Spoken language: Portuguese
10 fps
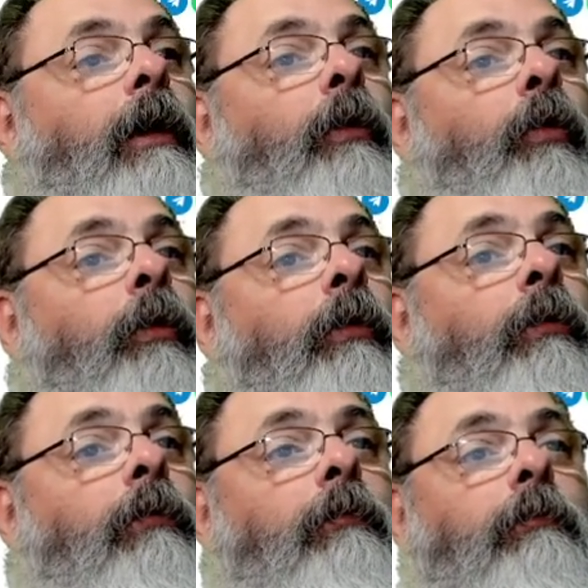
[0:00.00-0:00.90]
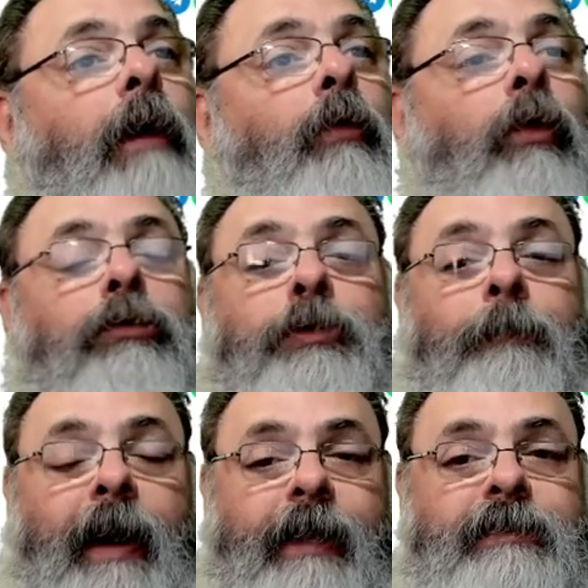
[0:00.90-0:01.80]
o acordo de
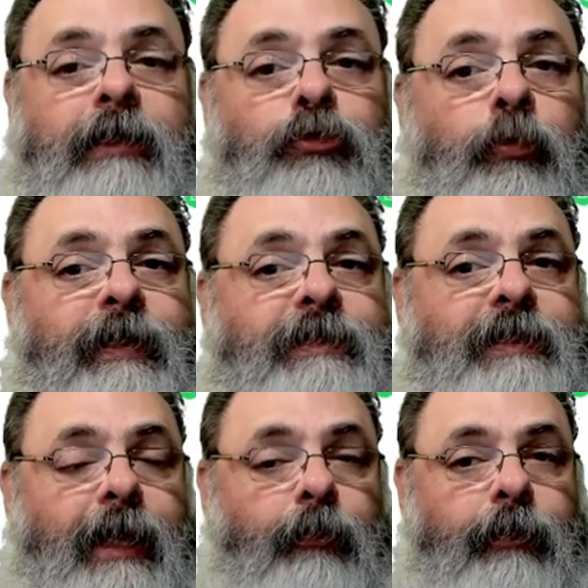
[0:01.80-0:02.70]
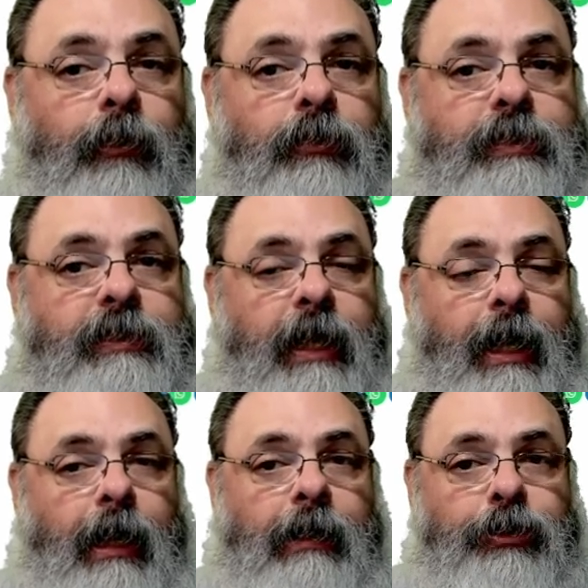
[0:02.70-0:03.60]
paz que eles começaram a
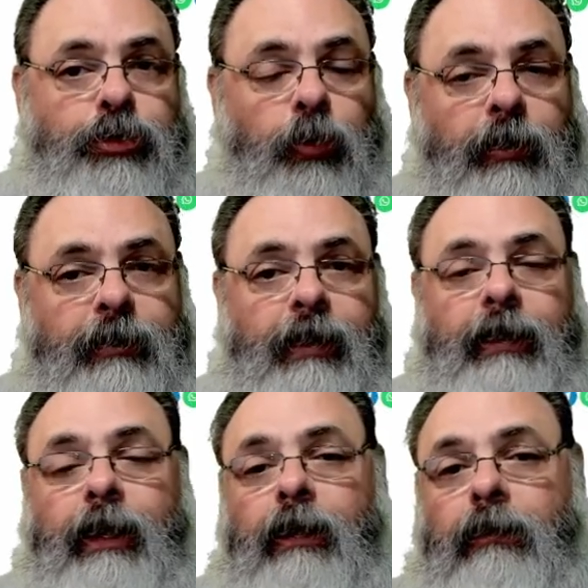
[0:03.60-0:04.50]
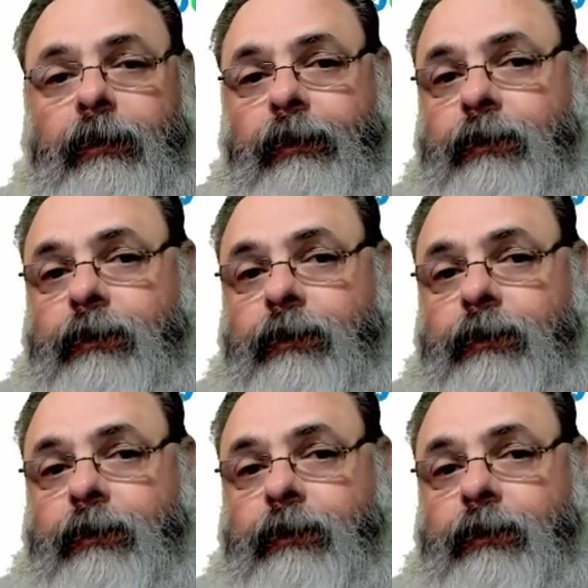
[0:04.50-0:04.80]
negociar anteontem, né?